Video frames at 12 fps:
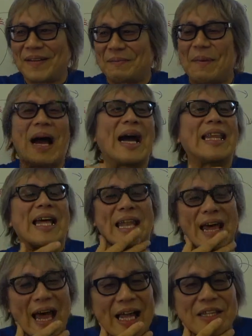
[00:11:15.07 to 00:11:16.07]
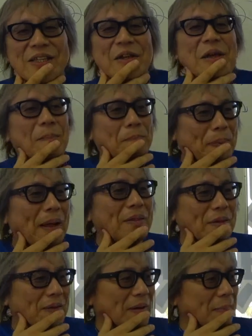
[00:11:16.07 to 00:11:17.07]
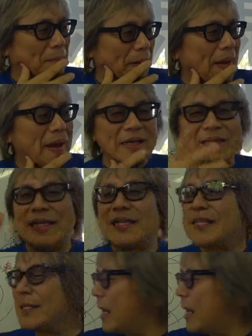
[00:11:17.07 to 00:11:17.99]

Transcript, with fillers: バカだなって人一般の一般西